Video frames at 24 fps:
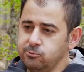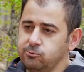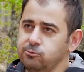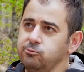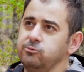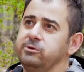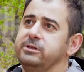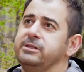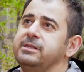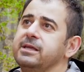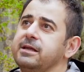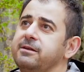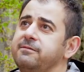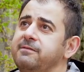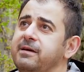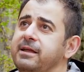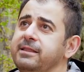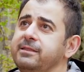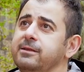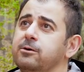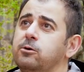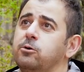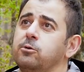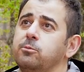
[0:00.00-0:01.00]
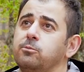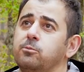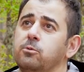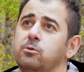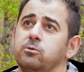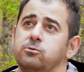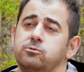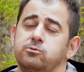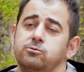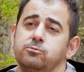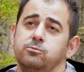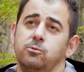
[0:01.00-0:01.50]
un intervento mo-
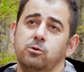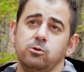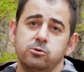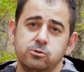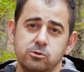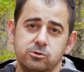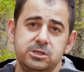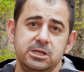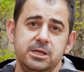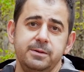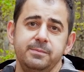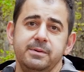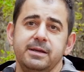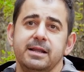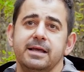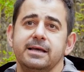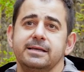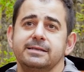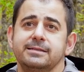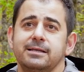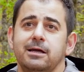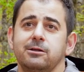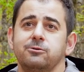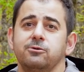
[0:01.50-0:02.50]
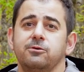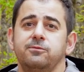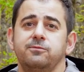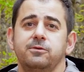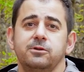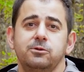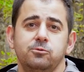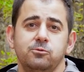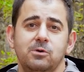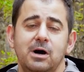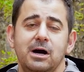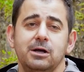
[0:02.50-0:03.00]
molto simile è stato
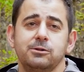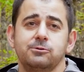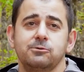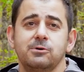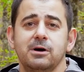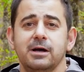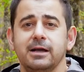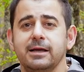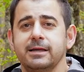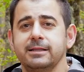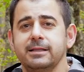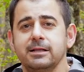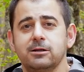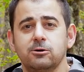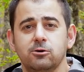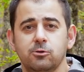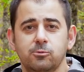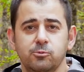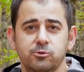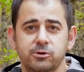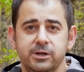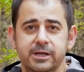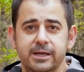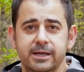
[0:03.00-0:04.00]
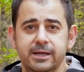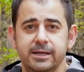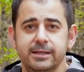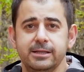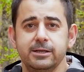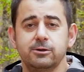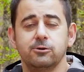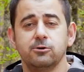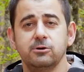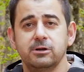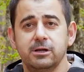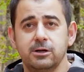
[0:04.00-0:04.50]
effettuato anche nel comune
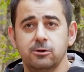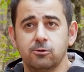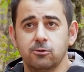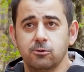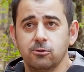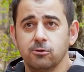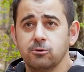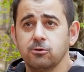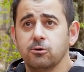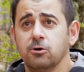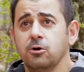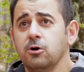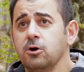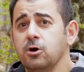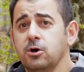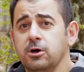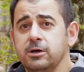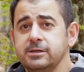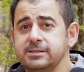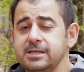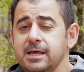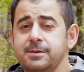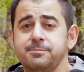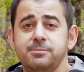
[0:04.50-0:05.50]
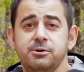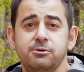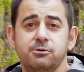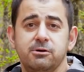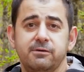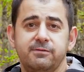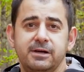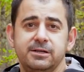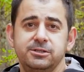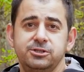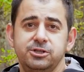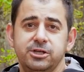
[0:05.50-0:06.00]
di Collelongo, sempre in
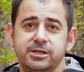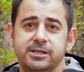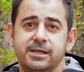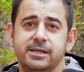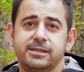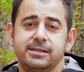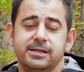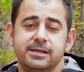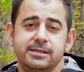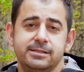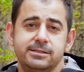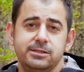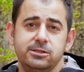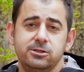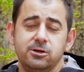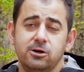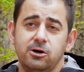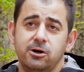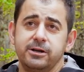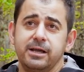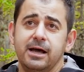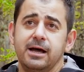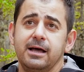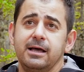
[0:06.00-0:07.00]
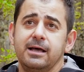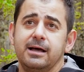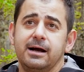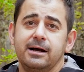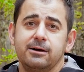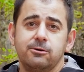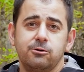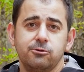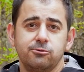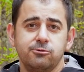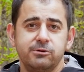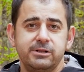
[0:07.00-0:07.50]
una fangeta transitoria
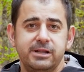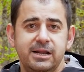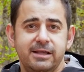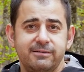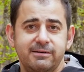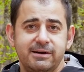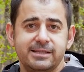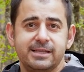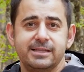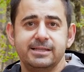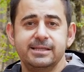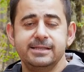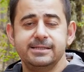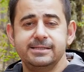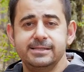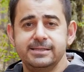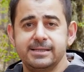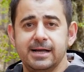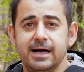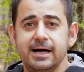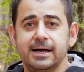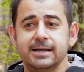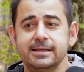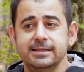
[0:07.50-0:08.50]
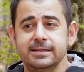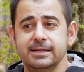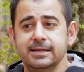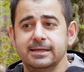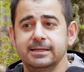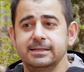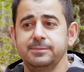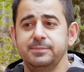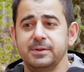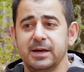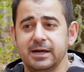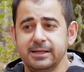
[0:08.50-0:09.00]
con un'elevata densità
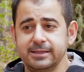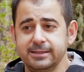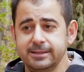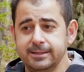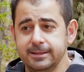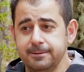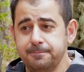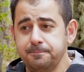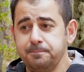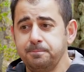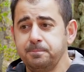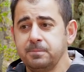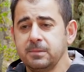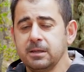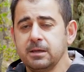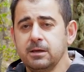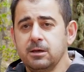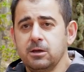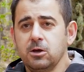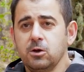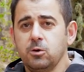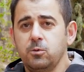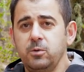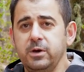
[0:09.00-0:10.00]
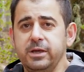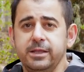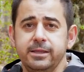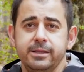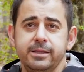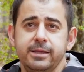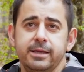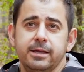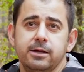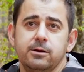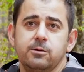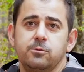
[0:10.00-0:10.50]
eh, di piante.
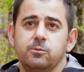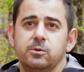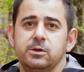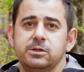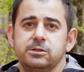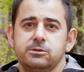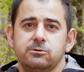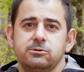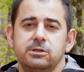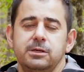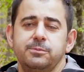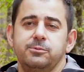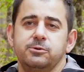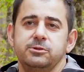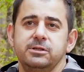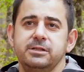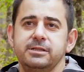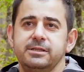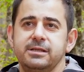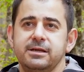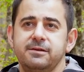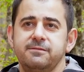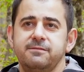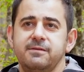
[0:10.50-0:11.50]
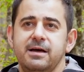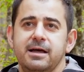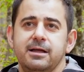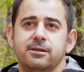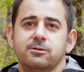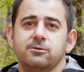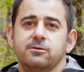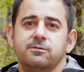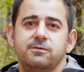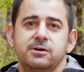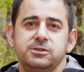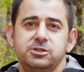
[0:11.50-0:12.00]
Quindi questo tipo di
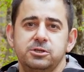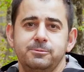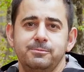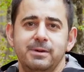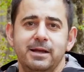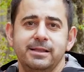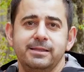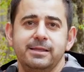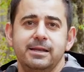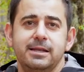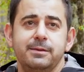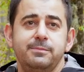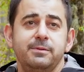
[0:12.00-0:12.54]
intervento è facilmente